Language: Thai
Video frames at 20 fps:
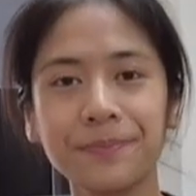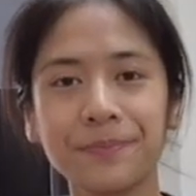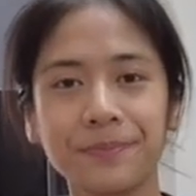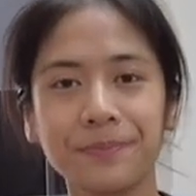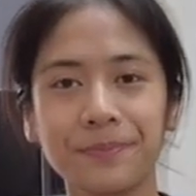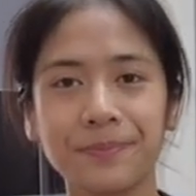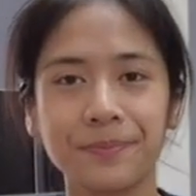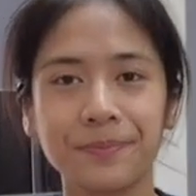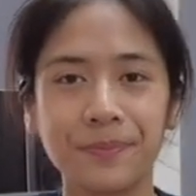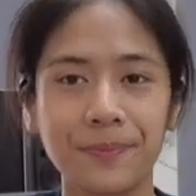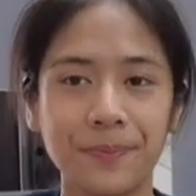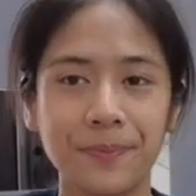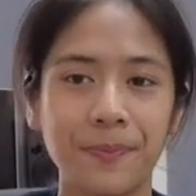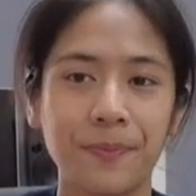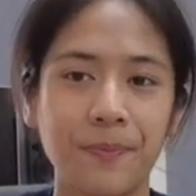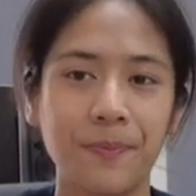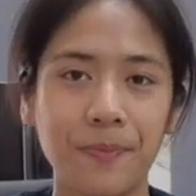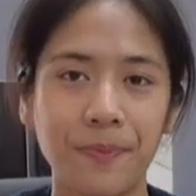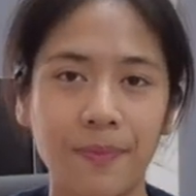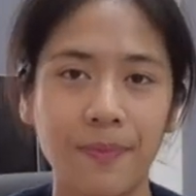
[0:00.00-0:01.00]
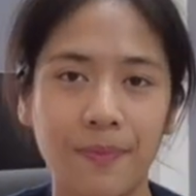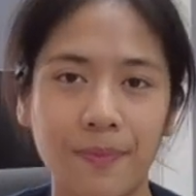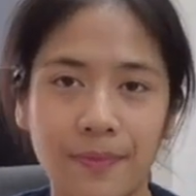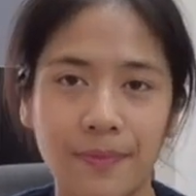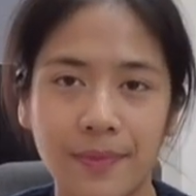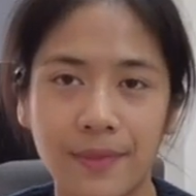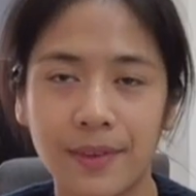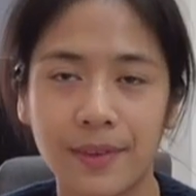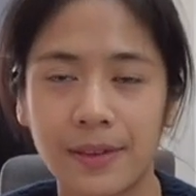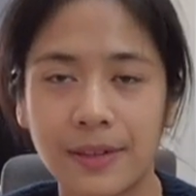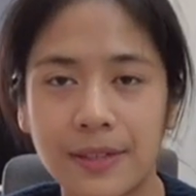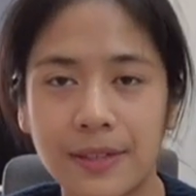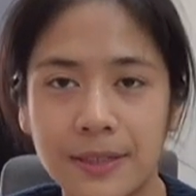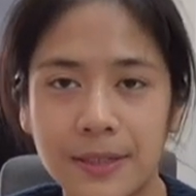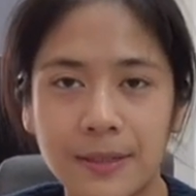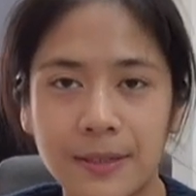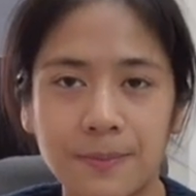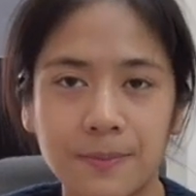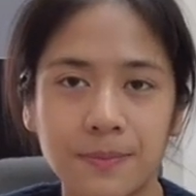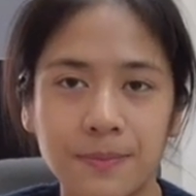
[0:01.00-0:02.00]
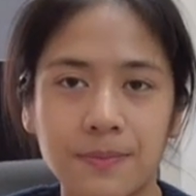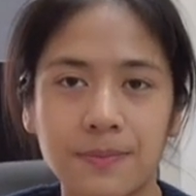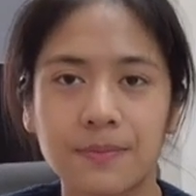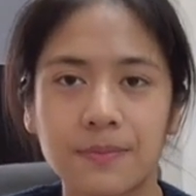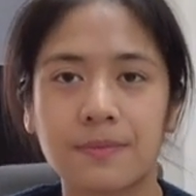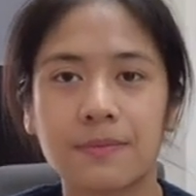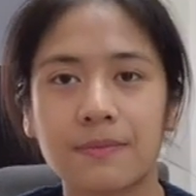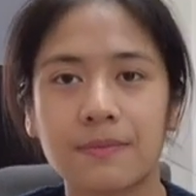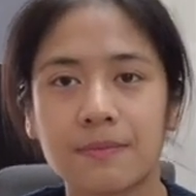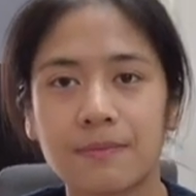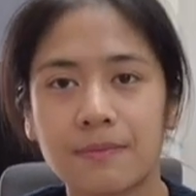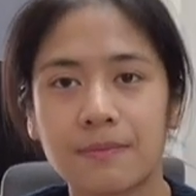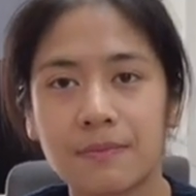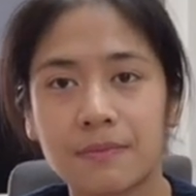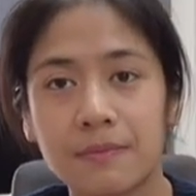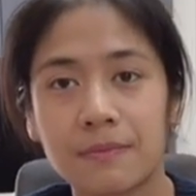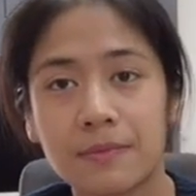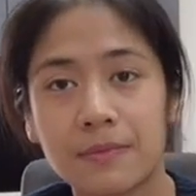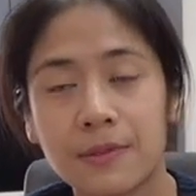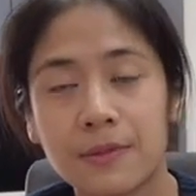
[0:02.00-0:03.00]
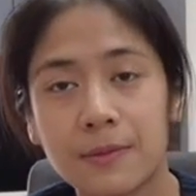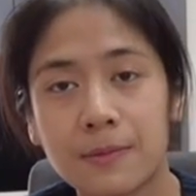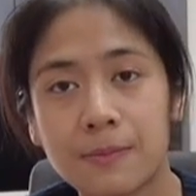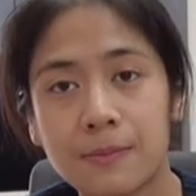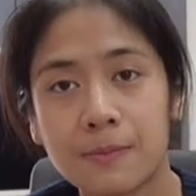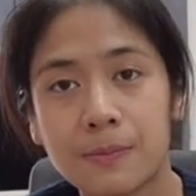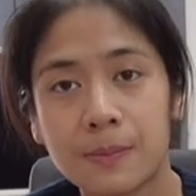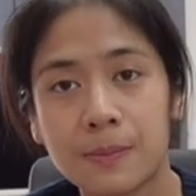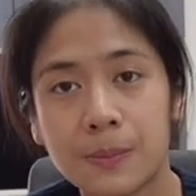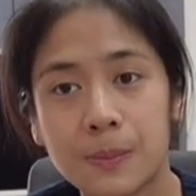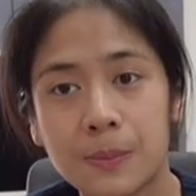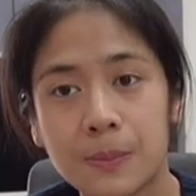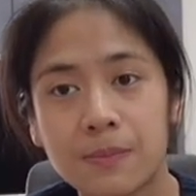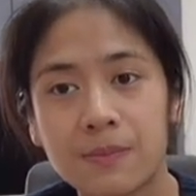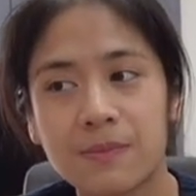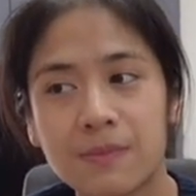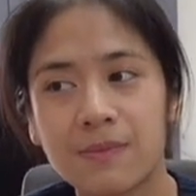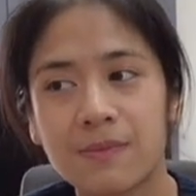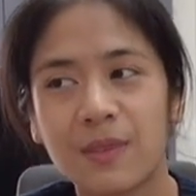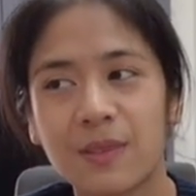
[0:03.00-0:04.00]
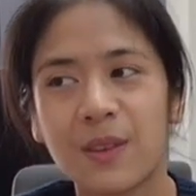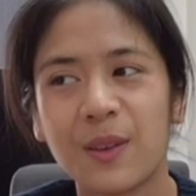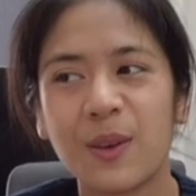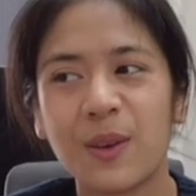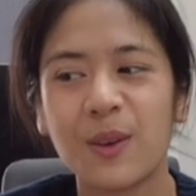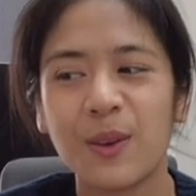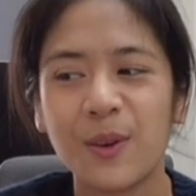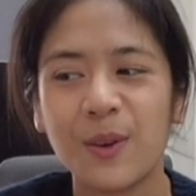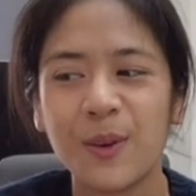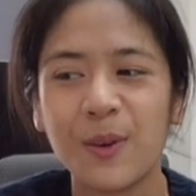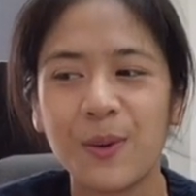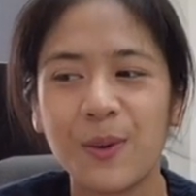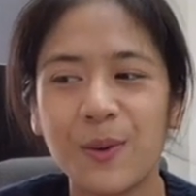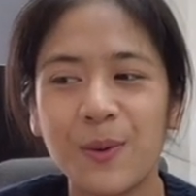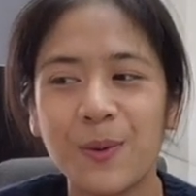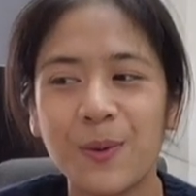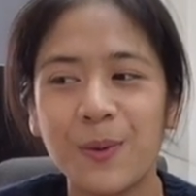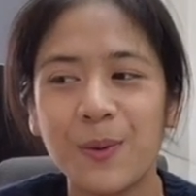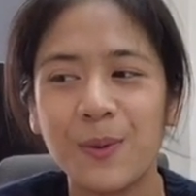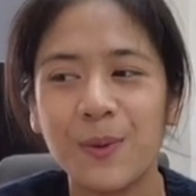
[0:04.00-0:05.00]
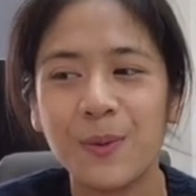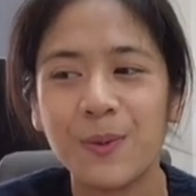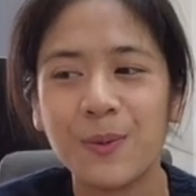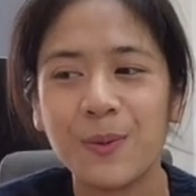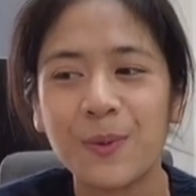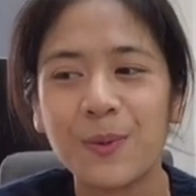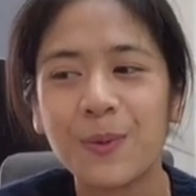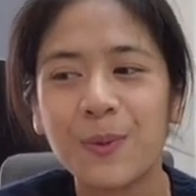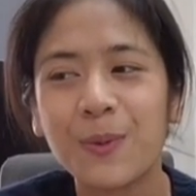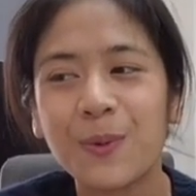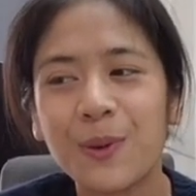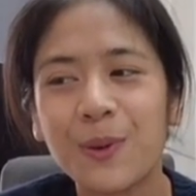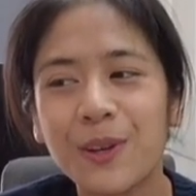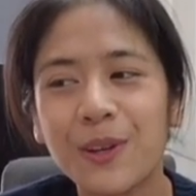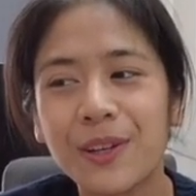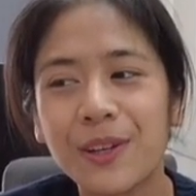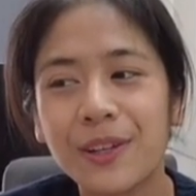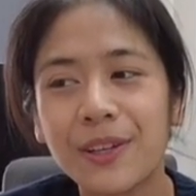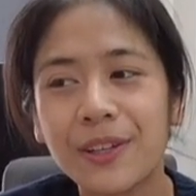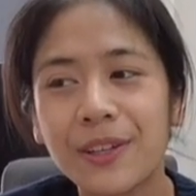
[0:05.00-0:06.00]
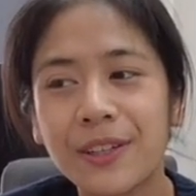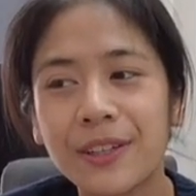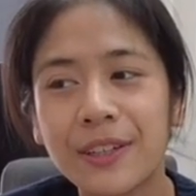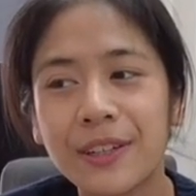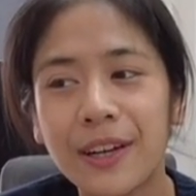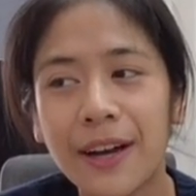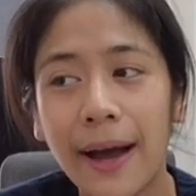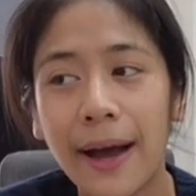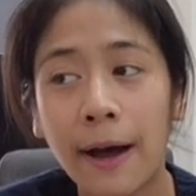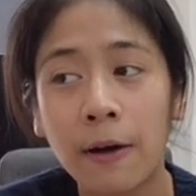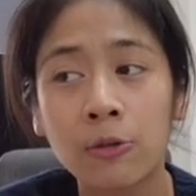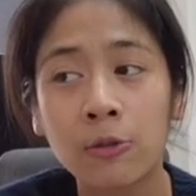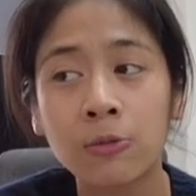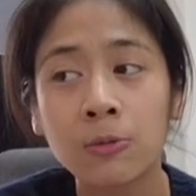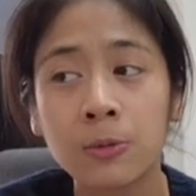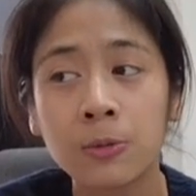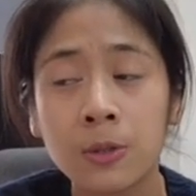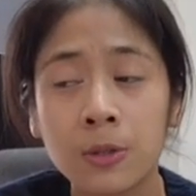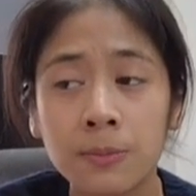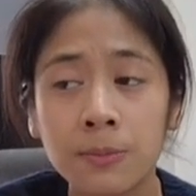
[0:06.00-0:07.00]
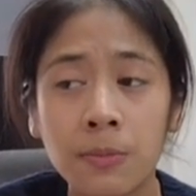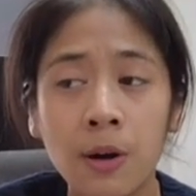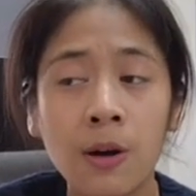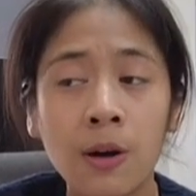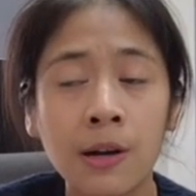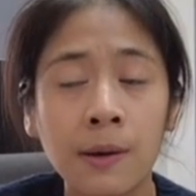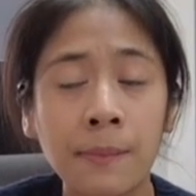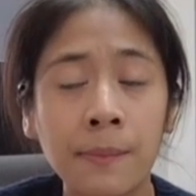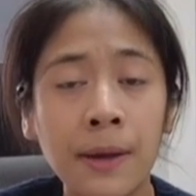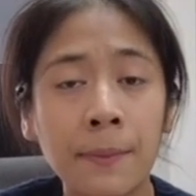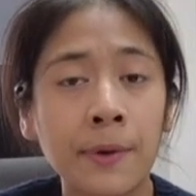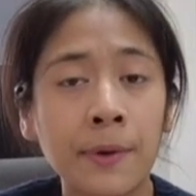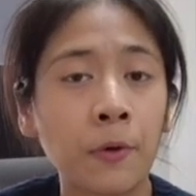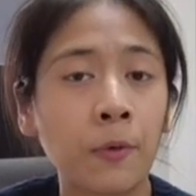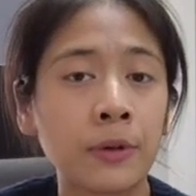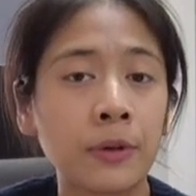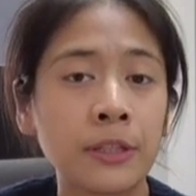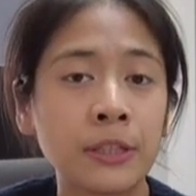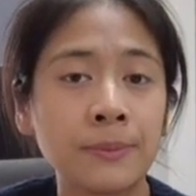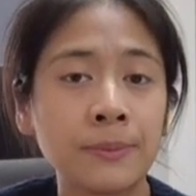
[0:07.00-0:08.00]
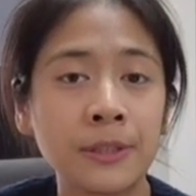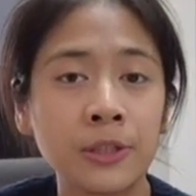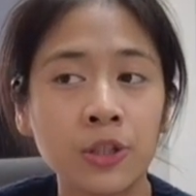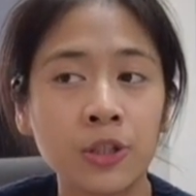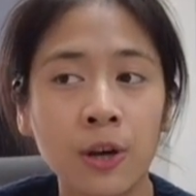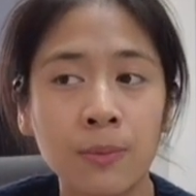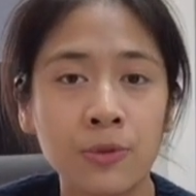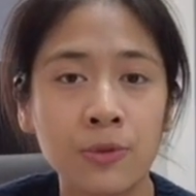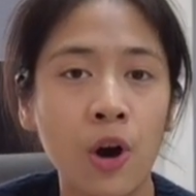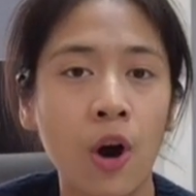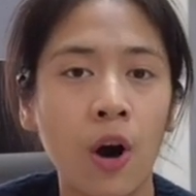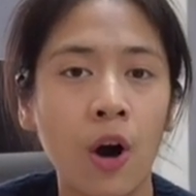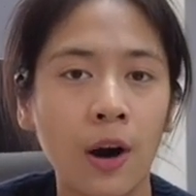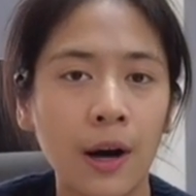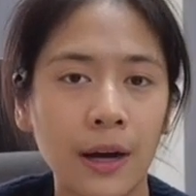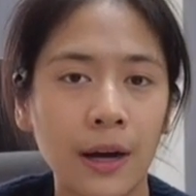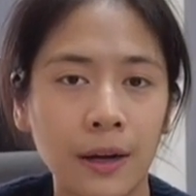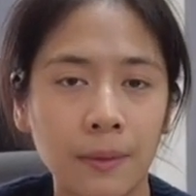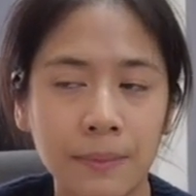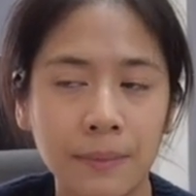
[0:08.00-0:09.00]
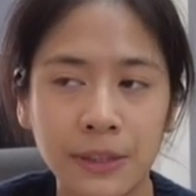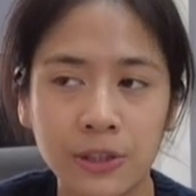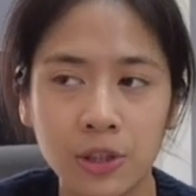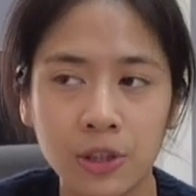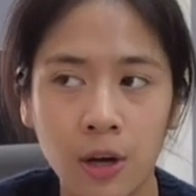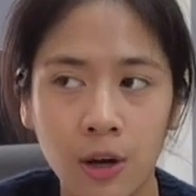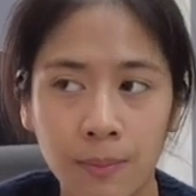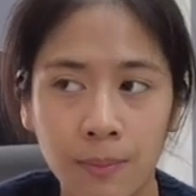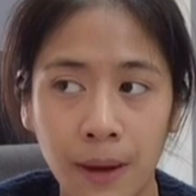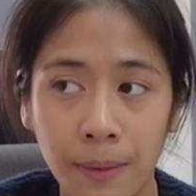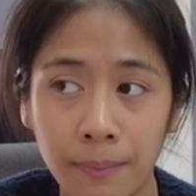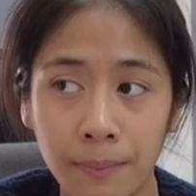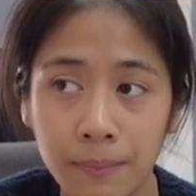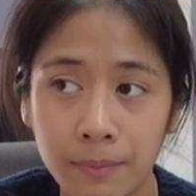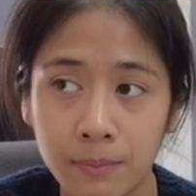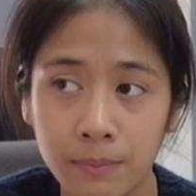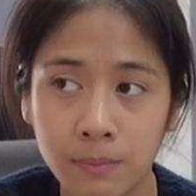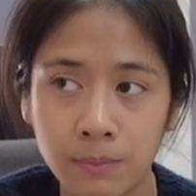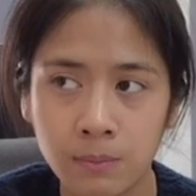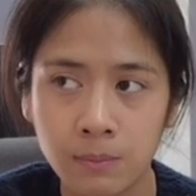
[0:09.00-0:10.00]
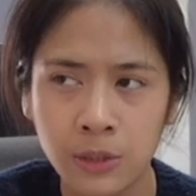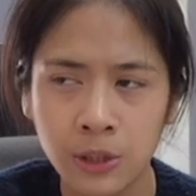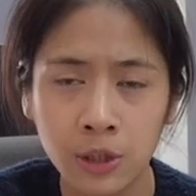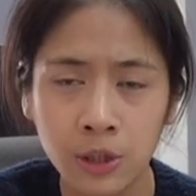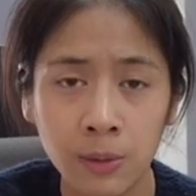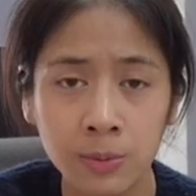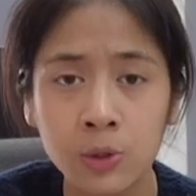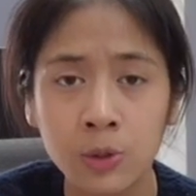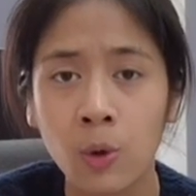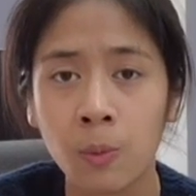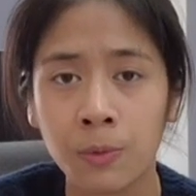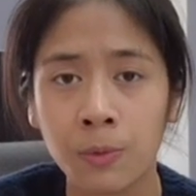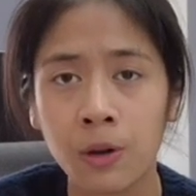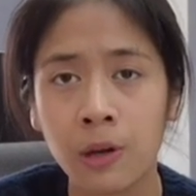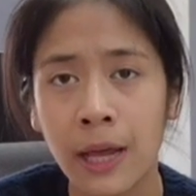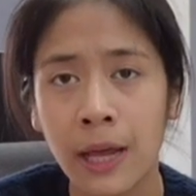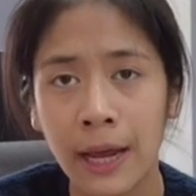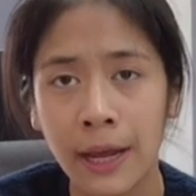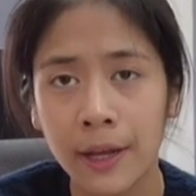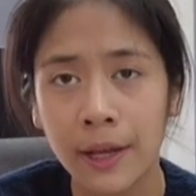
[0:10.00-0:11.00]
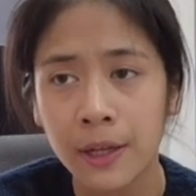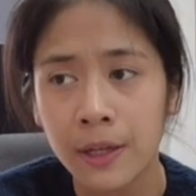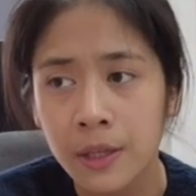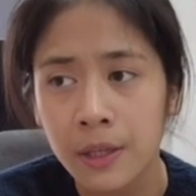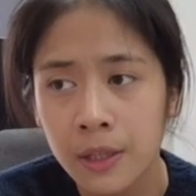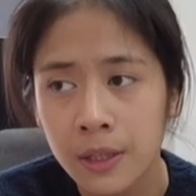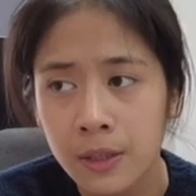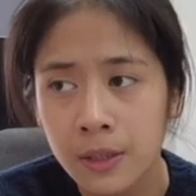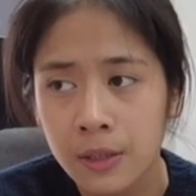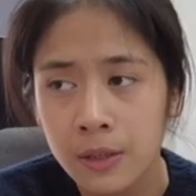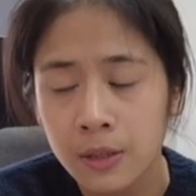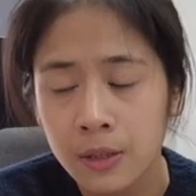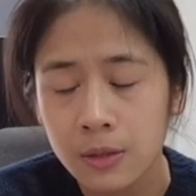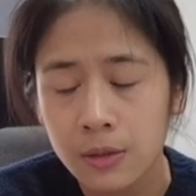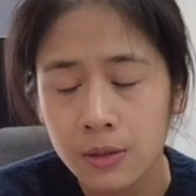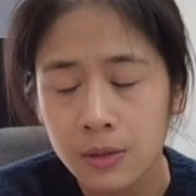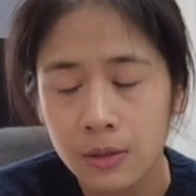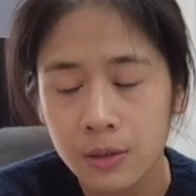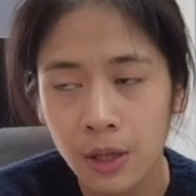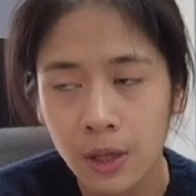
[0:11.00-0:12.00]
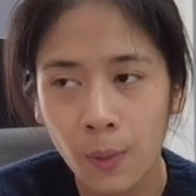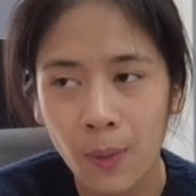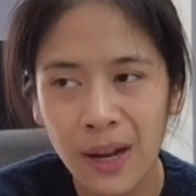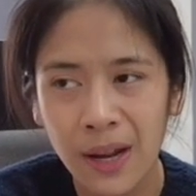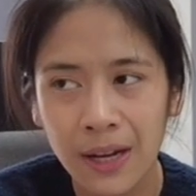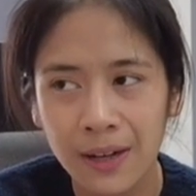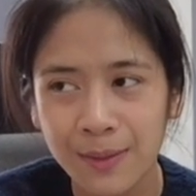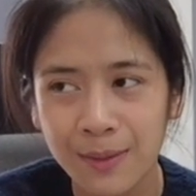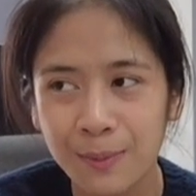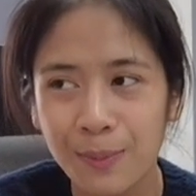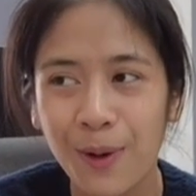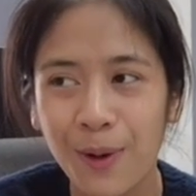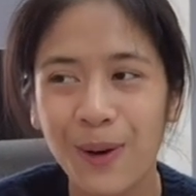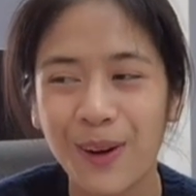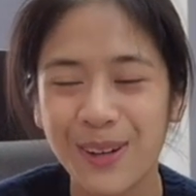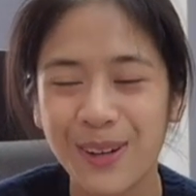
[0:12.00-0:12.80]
แล้วทุกวันนี้เนี่ยพ่อกับแม่มีพูดอะไรกับเราบ้างถึงความสำเร็จทุกวันนี้อุ้ยเขาพ่อกับแม่เป็นคนที่ไม่ชอบยอค่ะ ไม่ชอบแบบ ไม่ชอบชมเท่าไหร่แต่ว่าพอ